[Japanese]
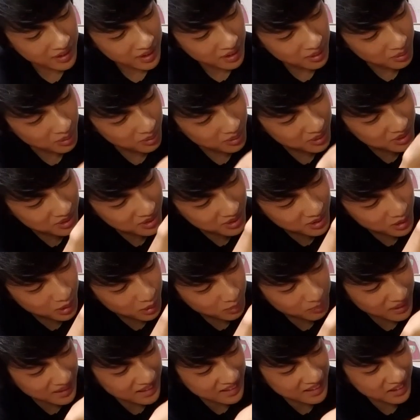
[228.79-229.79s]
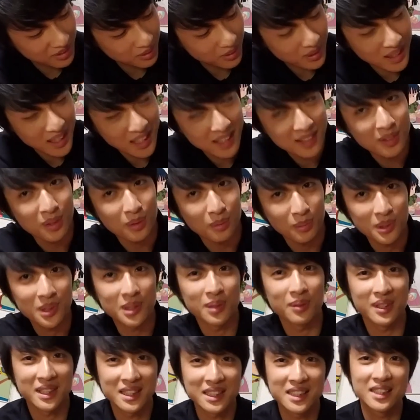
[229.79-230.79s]
こうぐるっと回っていこうかなと思っ
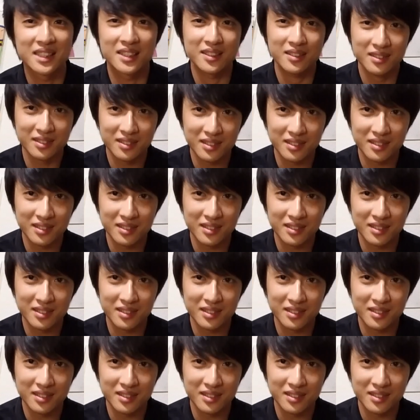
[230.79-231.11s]
てます。